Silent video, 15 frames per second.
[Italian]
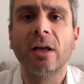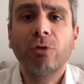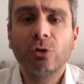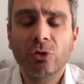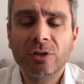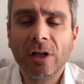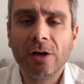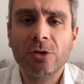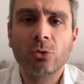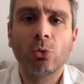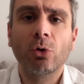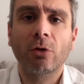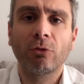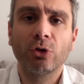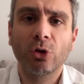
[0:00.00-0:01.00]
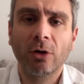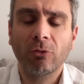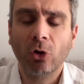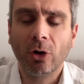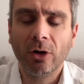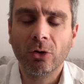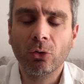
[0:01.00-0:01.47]
voglio stare sicuro, voglio
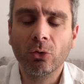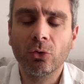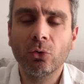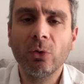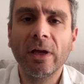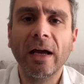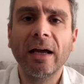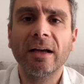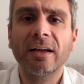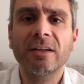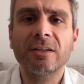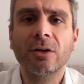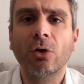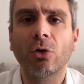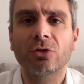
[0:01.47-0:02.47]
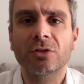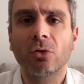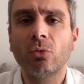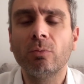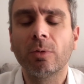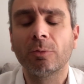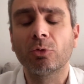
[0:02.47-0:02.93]
lavorare con lui anche se costa
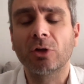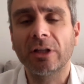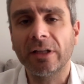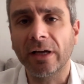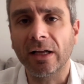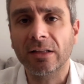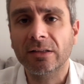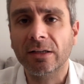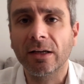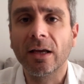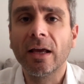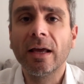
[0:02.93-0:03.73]
un po' più degli altri.